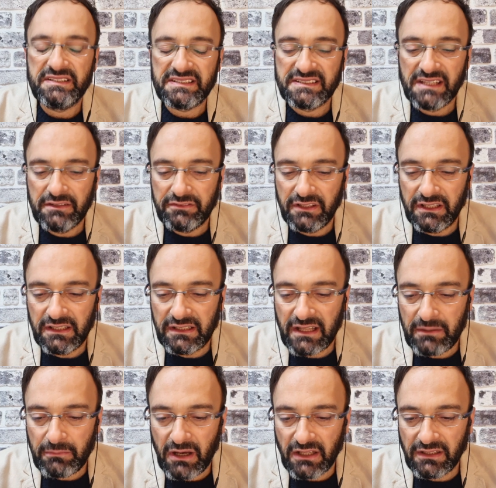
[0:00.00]
Mesnevi
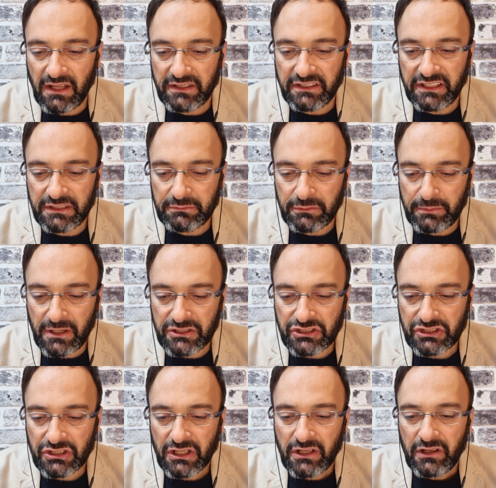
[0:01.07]
Lemalar
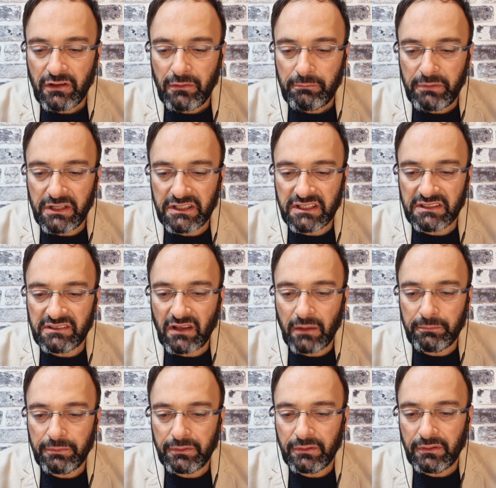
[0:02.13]
25 Bir
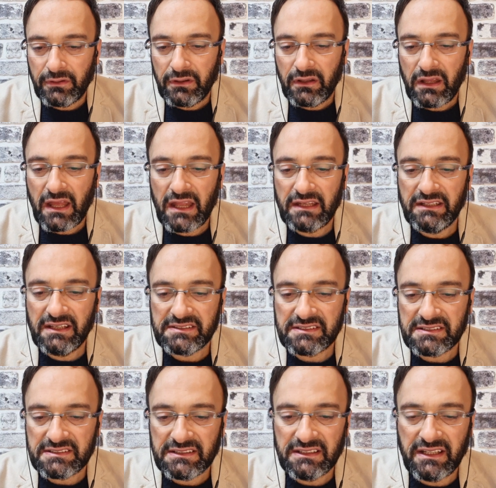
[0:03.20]
kitap el
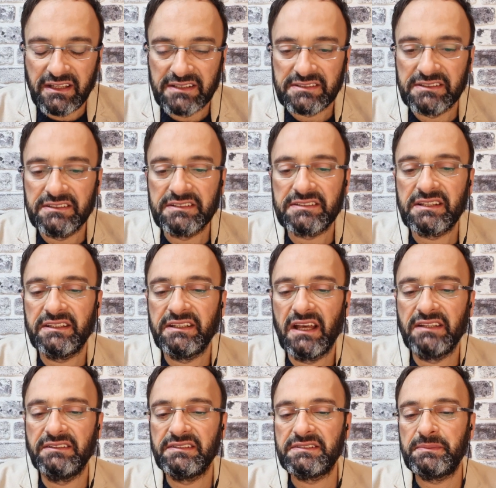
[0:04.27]
yazısıyla yazılırsa
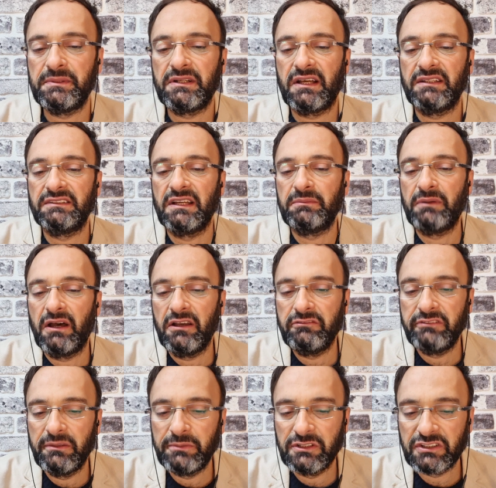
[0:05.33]
yalnız bir adama
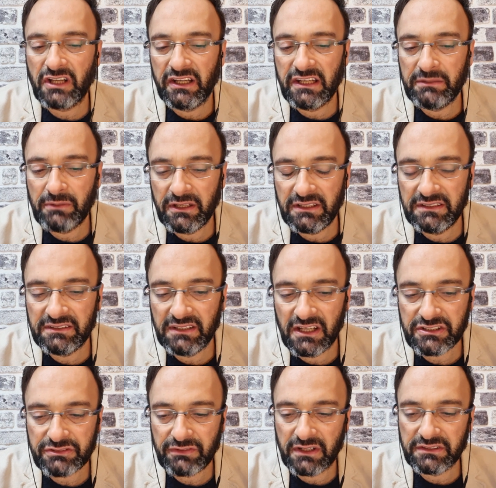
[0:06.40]
ve bir kaleme
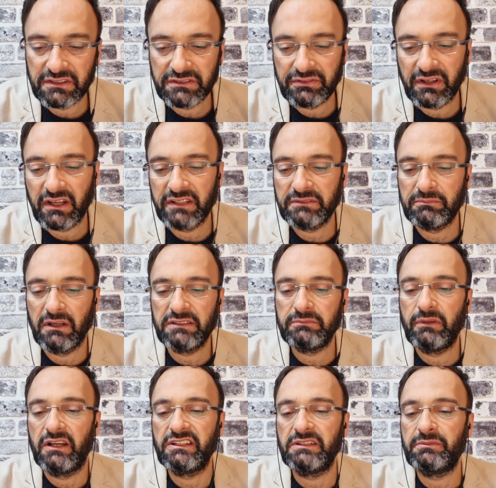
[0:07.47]
ihtiyaç vardır fakat
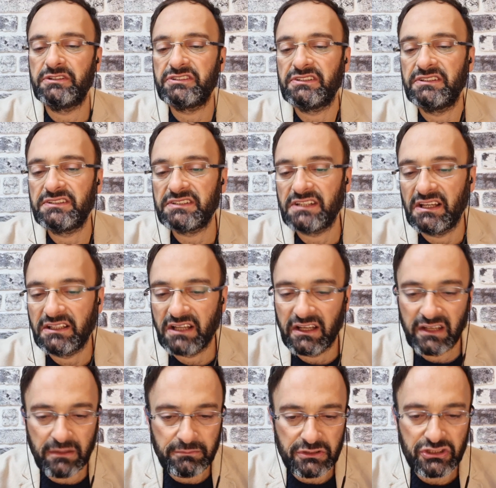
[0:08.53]
matbaada basılırsa
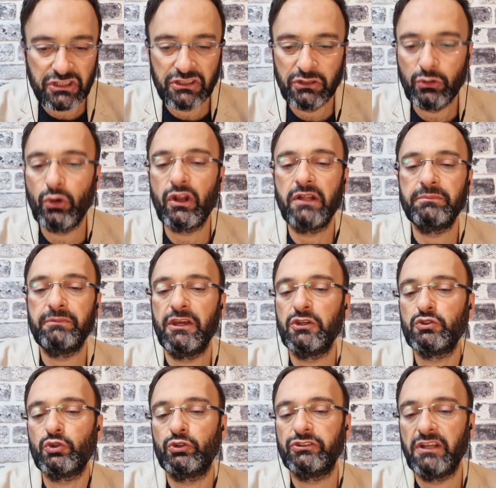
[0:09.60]
kalem işini gören
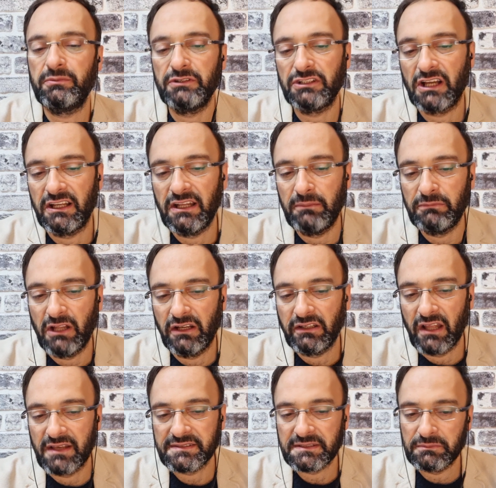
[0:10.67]
pek çok demir kalemler
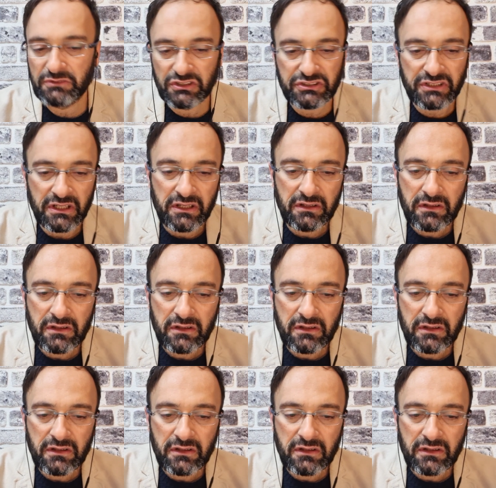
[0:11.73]
lazımdır